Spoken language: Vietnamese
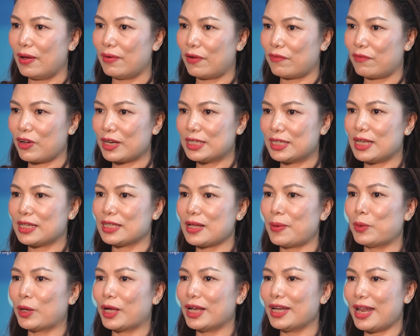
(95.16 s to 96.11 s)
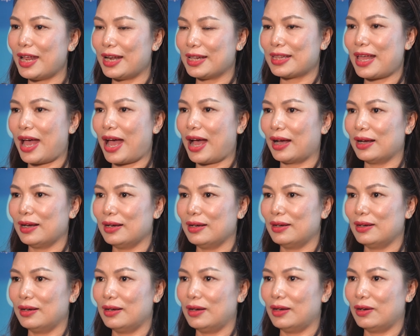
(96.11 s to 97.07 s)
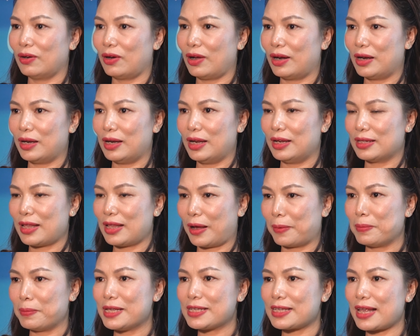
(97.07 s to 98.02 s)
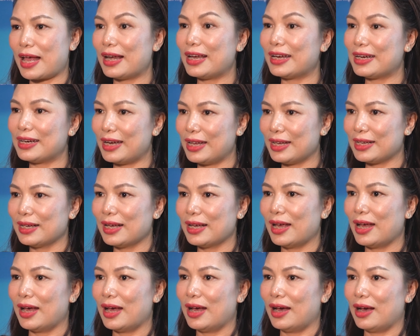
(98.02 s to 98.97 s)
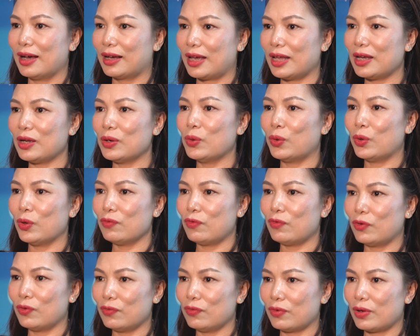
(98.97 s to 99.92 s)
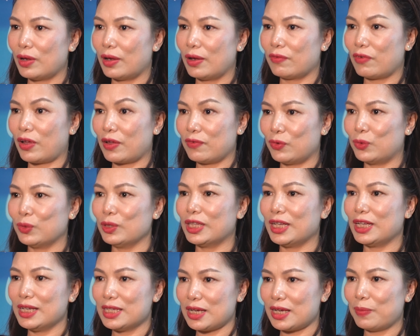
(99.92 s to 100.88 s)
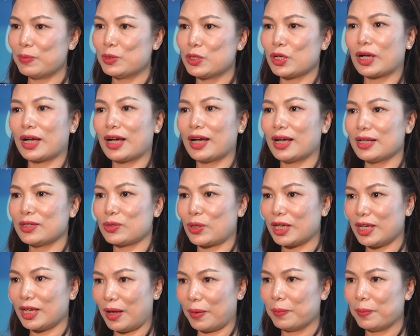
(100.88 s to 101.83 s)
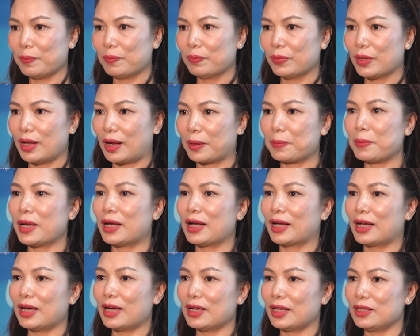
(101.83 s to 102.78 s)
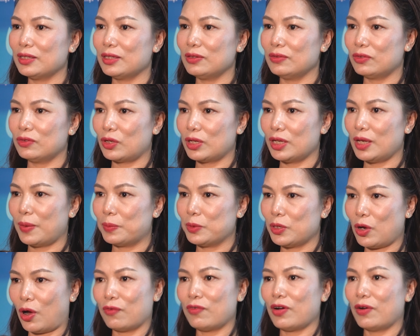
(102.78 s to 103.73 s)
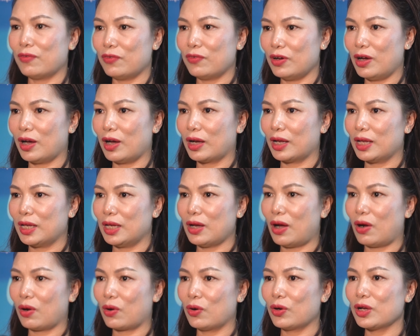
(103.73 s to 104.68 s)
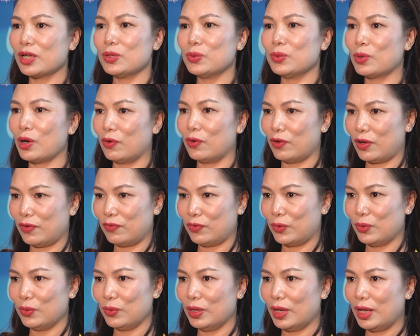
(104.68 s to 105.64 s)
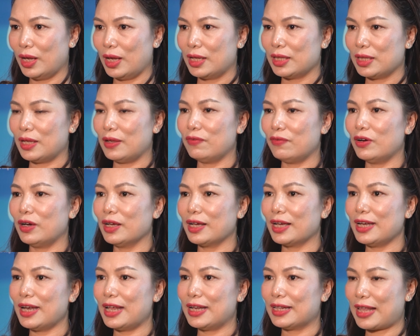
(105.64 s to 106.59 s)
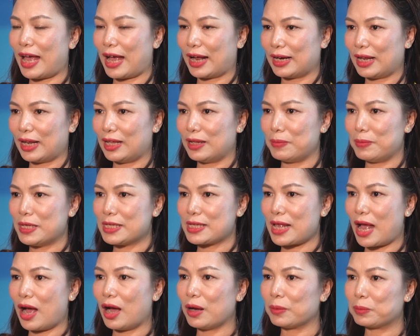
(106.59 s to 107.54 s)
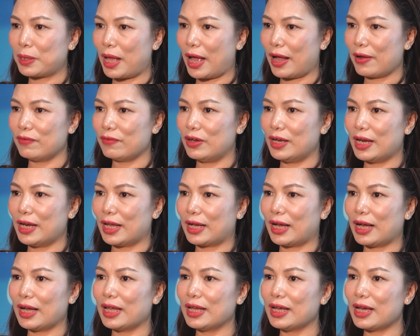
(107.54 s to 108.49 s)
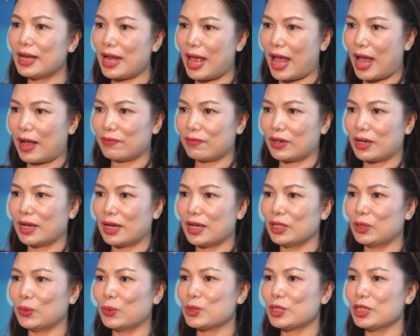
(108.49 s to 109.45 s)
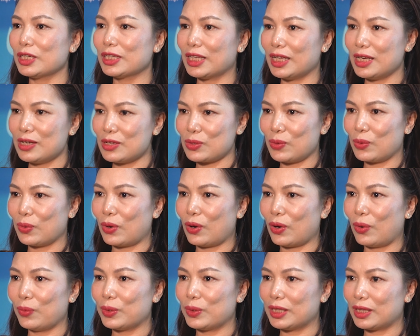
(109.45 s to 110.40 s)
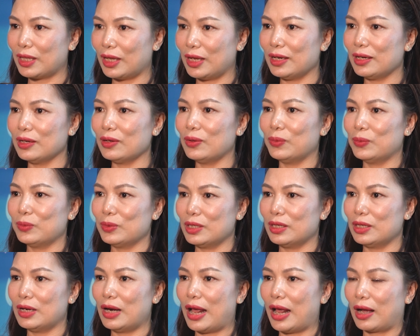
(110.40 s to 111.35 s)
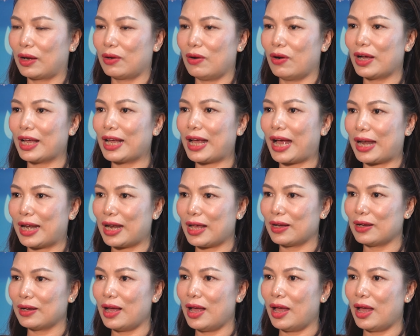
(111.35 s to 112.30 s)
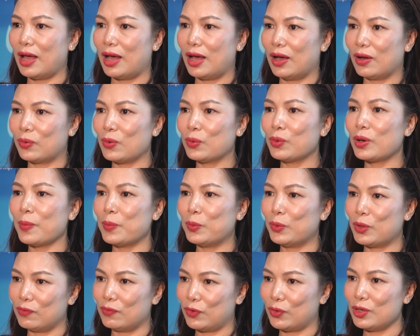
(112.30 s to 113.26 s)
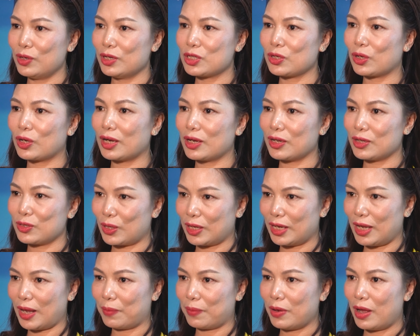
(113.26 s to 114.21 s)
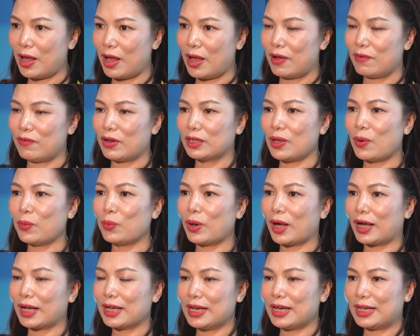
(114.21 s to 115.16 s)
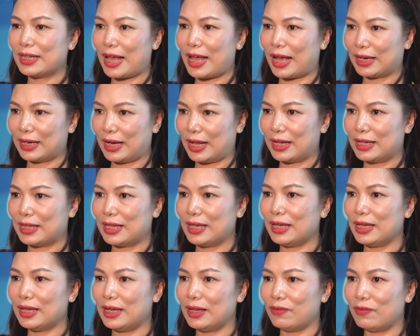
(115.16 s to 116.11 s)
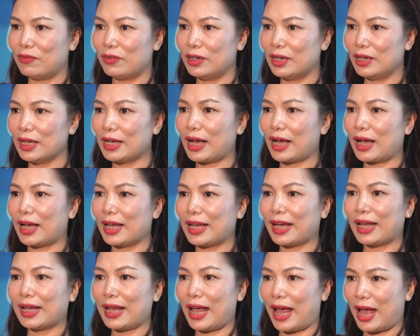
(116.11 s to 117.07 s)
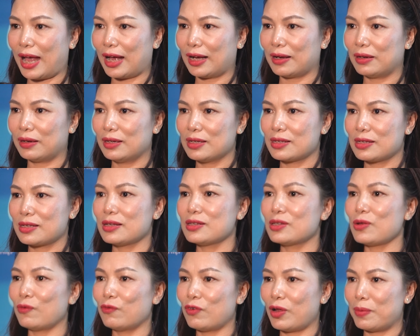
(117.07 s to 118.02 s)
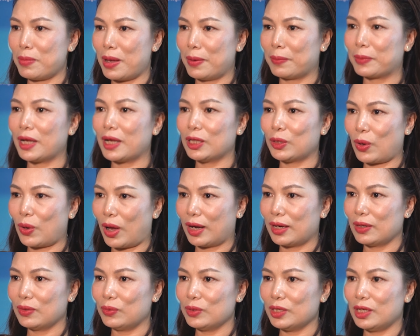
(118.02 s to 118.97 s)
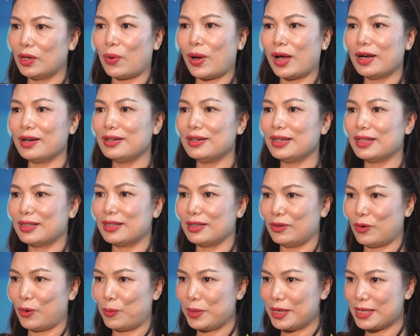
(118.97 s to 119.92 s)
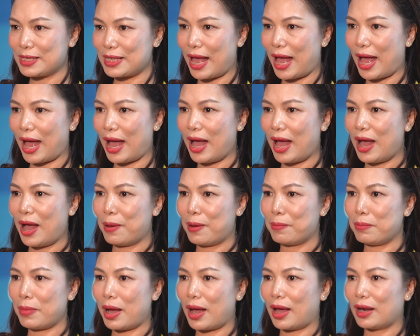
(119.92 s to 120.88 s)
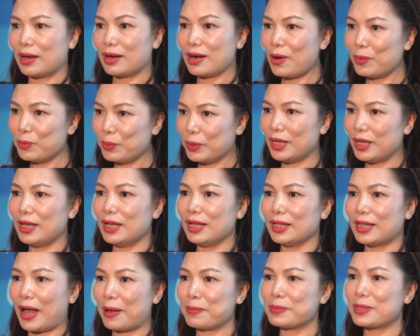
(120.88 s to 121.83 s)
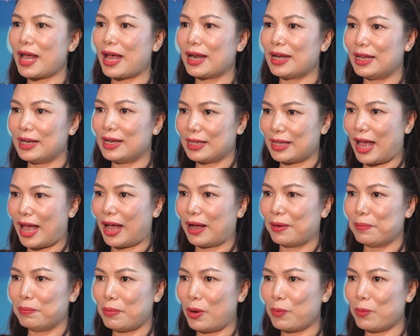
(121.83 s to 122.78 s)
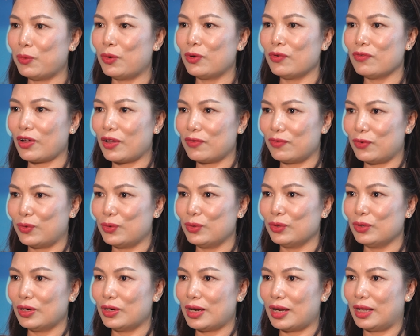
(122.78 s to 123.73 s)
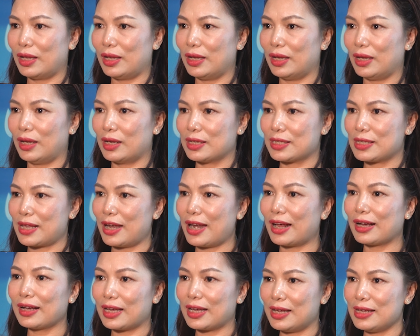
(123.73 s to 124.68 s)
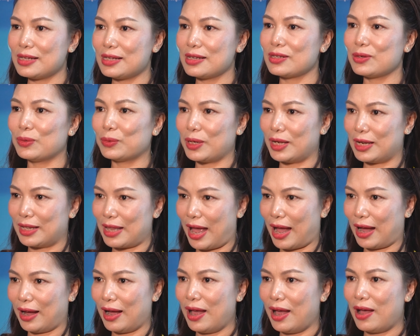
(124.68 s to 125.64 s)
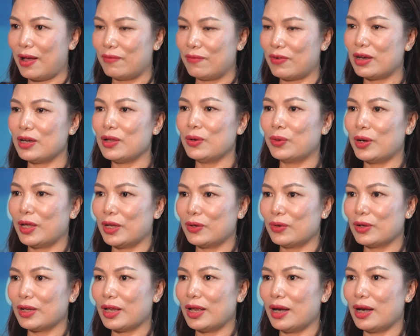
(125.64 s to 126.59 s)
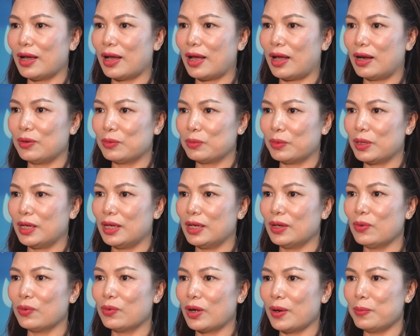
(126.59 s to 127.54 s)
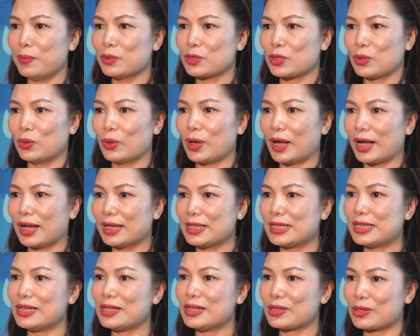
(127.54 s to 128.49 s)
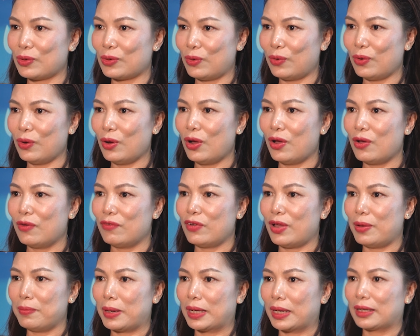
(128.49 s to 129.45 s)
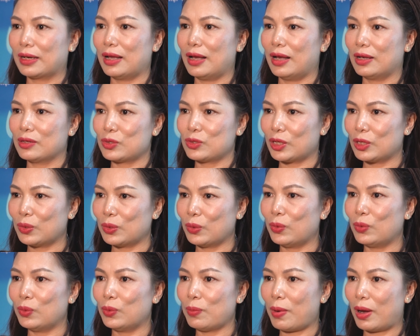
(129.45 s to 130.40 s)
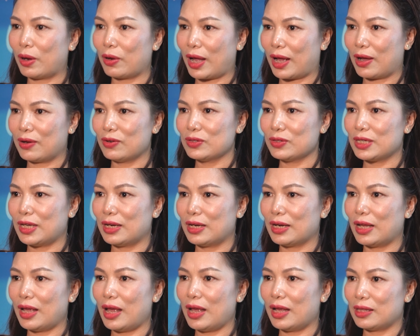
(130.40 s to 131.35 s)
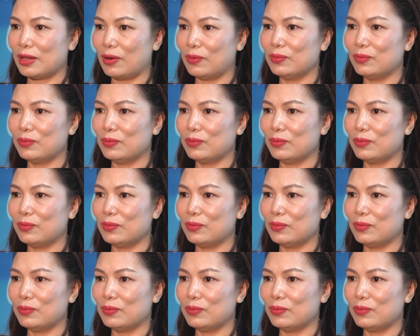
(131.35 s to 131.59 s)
phát triển ra một cái nền tảng gọi là nền tảng MISA Lending, kết nối vốn vay vốn tín chấp cho các doanh nghiệp, đặc biệt là các kênh doanh nghiệp nhỏ và vừa khi họ có cái nhu cầu vay vốn. Thì với cái nền tảng này, MISA hợp tác với lại các cái ngân hàng và các cái tổ chức tín dụng có uy tín cũng như là có cái khả năng cung cấp nguồn vốn để cho các cái doanh nghiệp. Và thông qua cái nền tảng này thì với các cái khách hàng sử dụng phần mềm kế toán cũng như là hóa đơn điện tử của MISA mà đồng ý tham gia nền tảng, mong vay vốn thì sẽ đăng ký sử dụng nền tảng, và điều đấy có nghĩa là đồng ý cung cấp một số các cái chỉ số về mặt doanh thu báo cáo trên cái hệ thống